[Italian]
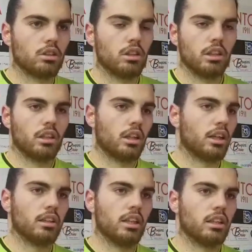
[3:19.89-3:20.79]
eh,
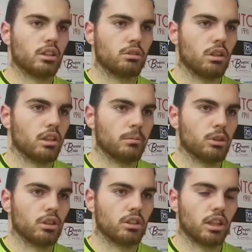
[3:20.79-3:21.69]
anche di altre squadre,
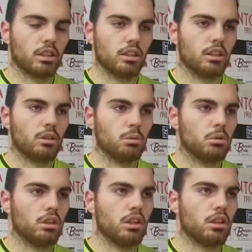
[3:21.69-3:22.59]
bisogna stare attenti a
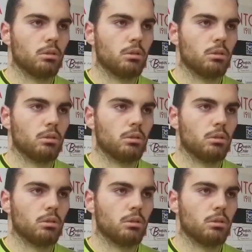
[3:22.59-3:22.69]
tutte,